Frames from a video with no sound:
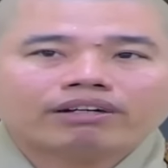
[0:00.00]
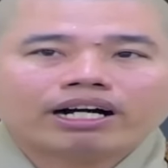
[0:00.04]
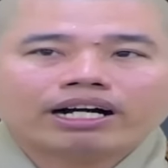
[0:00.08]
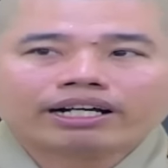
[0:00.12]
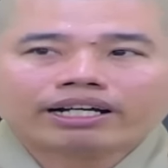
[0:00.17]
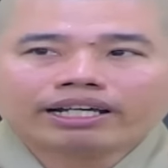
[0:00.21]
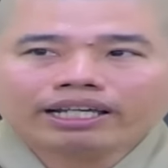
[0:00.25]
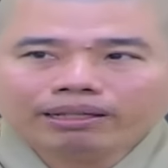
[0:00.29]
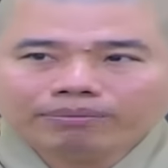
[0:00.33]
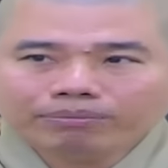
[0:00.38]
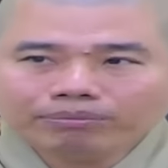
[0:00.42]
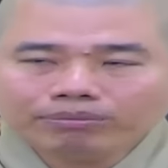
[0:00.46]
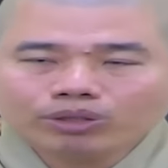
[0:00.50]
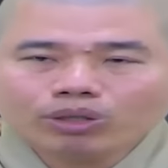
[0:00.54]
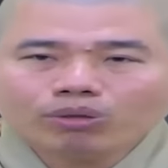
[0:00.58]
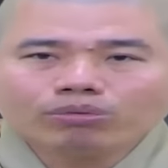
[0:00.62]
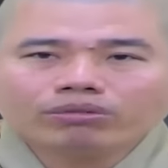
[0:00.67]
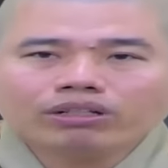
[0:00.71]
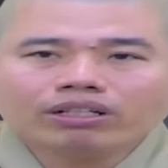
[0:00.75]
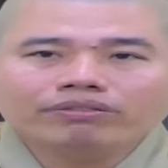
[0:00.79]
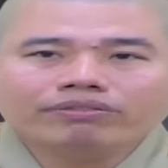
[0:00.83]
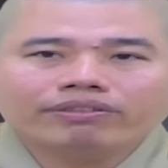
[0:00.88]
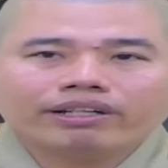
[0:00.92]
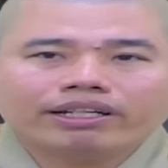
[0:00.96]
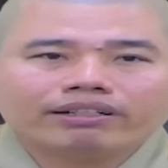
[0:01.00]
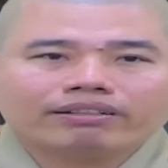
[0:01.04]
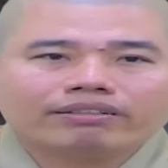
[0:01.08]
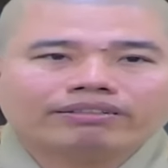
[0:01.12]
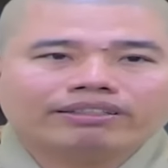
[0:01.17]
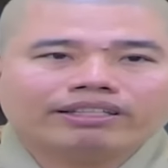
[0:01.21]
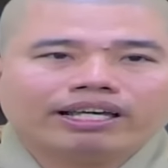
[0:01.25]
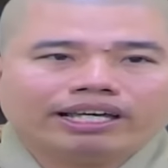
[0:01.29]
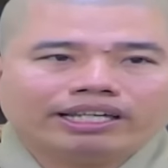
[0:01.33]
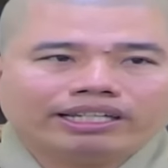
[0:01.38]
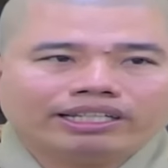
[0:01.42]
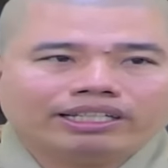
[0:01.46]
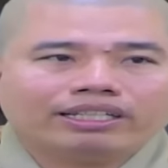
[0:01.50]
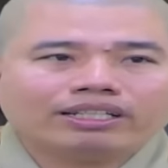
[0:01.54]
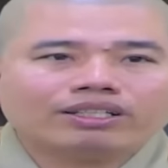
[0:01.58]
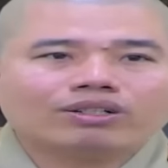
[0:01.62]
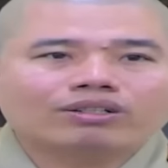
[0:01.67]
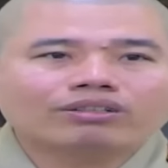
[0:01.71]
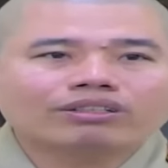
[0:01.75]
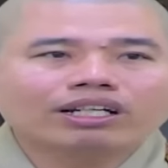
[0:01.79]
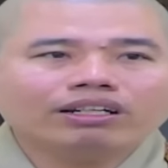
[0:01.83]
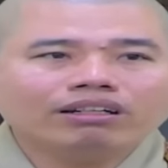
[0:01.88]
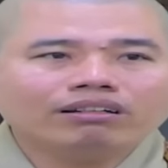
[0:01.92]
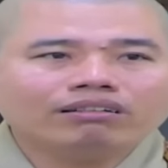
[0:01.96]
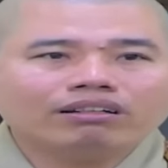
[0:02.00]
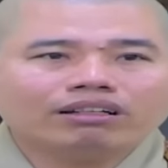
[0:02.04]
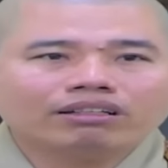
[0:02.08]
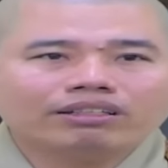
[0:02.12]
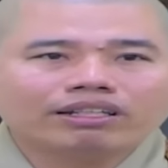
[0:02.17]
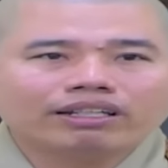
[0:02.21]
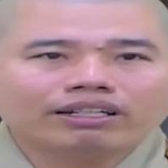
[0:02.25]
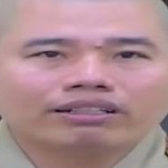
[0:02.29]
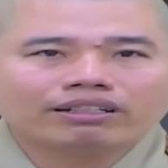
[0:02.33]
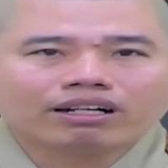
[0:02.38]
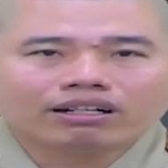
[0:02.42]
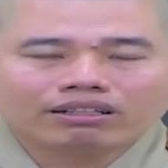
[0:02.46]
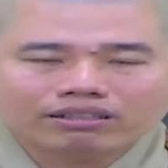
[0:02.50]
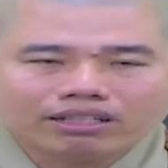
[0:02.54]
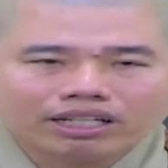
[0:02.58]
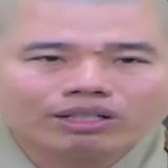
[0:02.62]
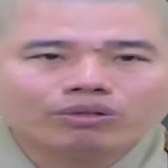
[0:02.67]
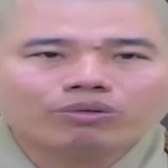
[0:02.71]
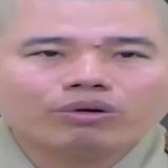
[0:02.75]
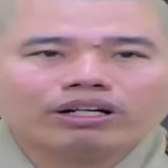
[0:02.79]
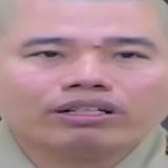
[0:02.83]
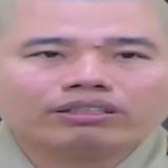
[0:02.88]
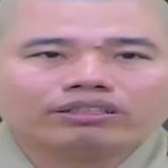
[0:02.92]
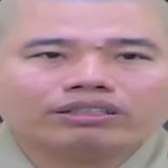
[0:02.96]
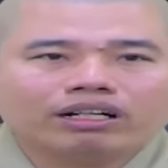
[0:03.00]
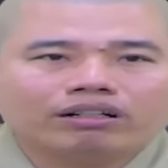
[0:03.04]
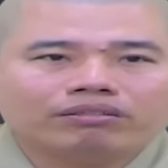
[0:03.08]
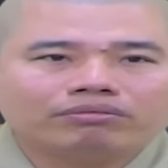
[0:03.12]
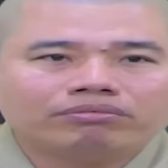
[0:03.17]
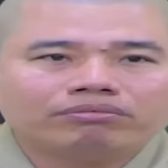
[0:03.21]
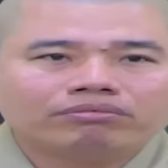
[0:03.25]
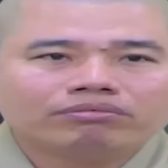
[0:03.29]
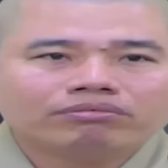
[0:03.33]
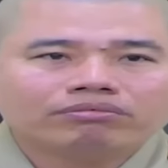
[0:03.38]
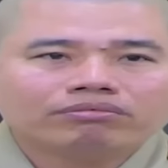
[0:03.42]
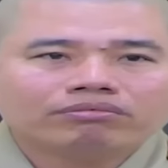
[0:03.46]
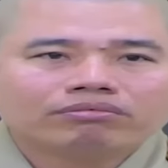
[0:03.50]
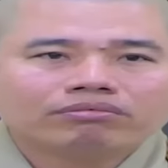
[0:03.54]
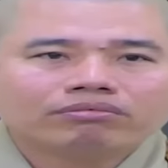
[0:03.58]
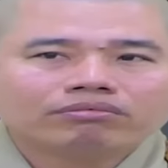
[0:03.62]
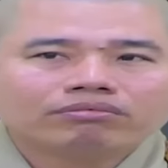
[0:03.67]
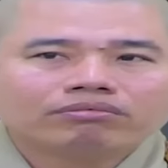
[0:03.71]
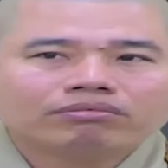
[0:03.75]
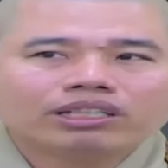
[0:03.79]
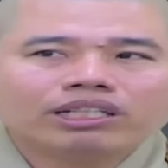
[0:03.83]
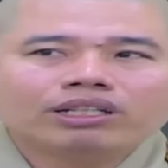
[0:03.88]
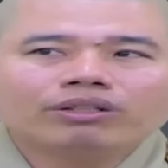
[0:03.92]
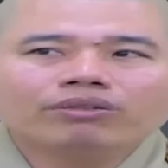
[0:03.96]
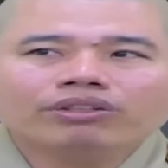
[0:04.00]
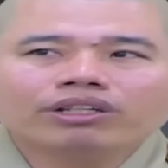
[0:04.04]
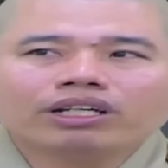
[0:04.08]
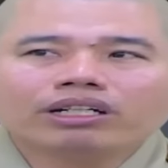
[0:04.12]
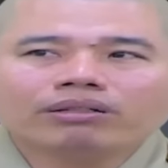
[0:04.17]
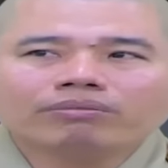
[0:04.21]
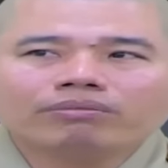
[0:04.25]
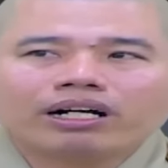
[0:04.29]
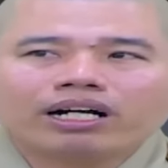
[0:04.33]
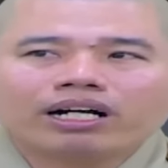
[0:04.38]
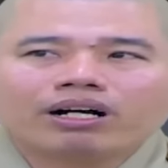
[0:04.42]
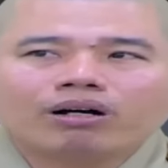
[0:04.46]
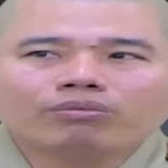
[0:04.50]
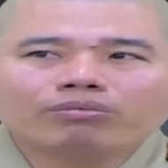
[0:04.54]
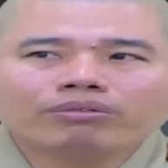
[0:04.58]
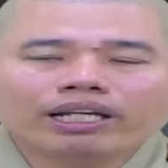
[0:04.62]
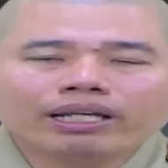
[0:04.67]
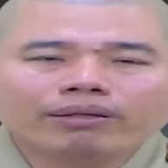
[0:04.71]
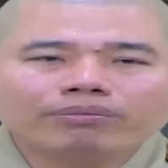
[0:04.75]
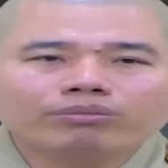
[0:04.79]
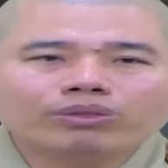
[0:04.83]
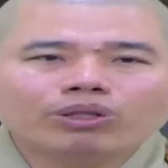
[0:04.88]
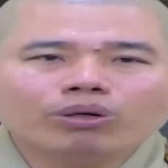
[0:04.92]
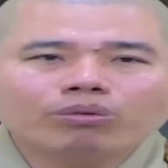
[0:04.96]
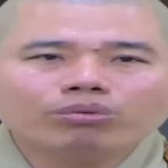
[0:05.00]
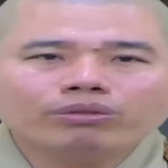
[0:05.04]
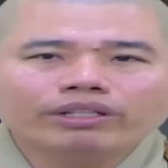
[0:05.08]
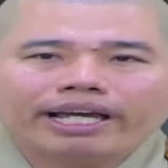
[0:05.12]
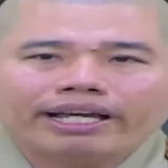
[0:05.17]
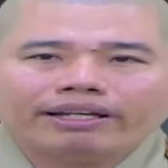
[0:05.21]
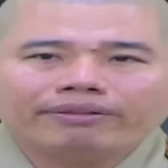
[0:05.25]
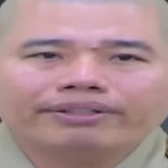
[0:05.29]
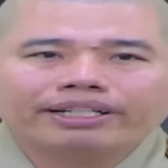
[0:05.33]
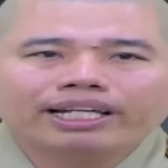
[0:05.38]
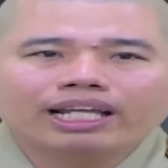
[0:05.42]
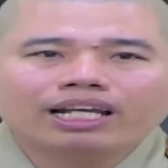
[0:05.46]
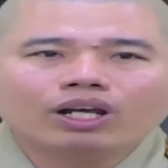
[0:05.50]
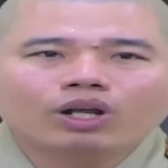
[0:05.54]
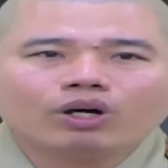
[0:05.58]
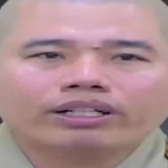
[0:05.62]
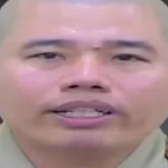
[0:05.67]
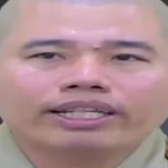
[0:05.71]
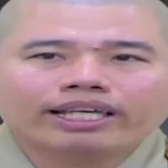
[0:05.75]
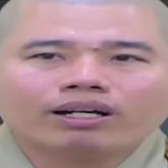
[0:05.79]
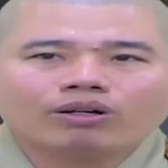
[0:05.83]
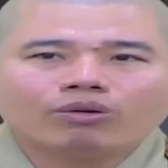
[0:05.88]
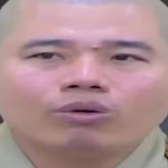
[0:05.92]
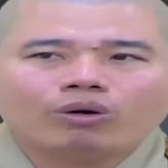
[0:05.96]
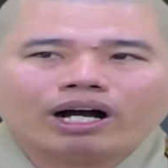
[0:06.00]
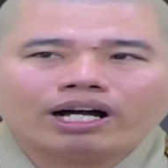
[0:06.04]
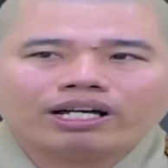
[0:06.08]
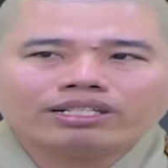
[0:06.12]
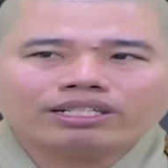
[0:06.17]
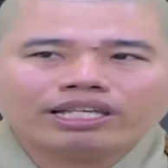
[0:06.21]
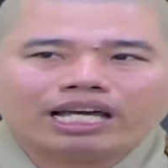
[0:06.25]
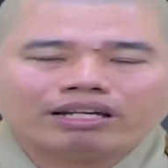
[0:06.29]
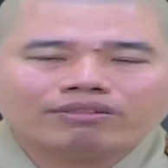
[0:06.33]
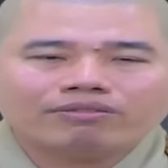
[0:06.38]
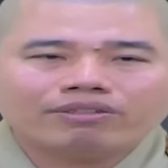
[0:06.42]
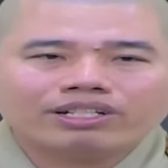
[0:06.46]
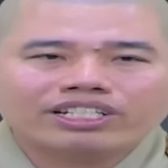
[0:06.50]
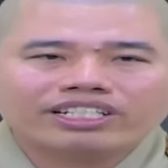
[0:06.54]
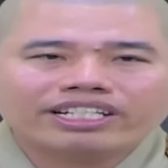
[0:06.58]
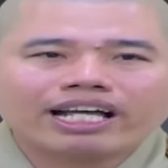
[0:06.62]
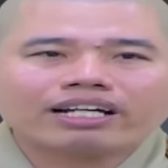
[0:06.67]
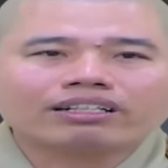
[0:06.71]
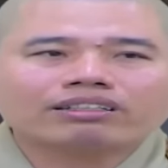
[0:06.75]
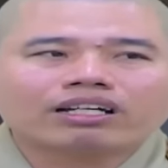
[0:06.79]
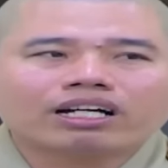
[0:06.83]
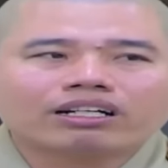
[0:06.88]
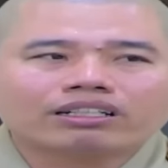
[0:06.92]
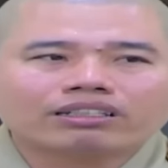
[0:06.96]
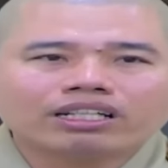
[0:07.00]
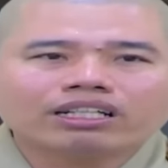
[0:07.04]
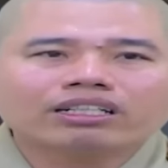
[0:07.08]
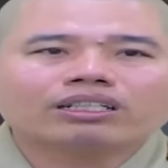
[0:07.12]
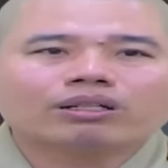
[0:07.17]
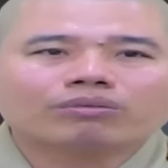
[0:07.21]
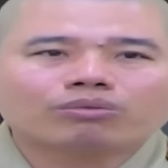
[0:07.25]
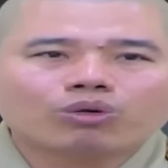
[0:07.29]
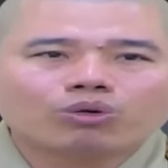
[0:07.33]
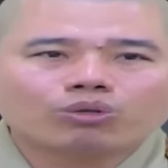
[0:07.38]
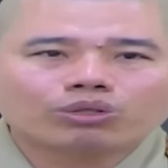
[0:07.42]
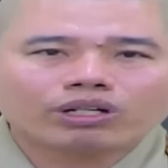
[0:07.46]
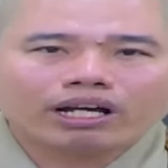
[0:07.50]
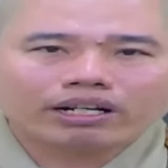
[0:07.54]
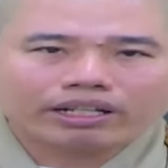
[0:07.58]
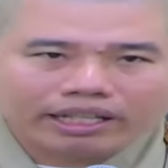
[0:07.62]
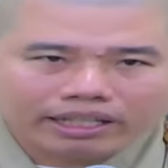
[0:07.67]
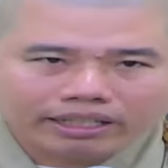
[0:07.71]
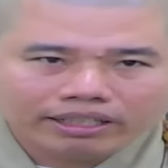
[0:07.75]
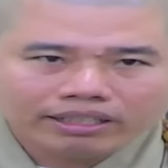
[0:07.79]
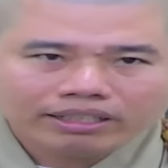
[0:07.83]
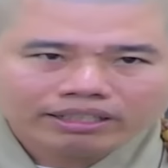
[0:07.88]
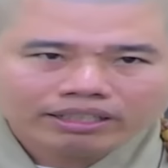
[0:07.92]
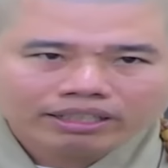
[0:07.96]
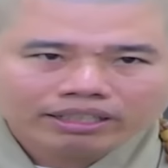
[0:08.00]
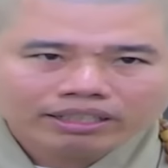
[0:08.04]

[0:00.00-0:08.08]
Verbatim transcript: và nghiêm túc cái việc dạy con nít là việc cực kỳ quan trọng nếu như mà không nghiêm túc dạy về định luật nhân quả dạy về xác thực nhất trong cuộc đời này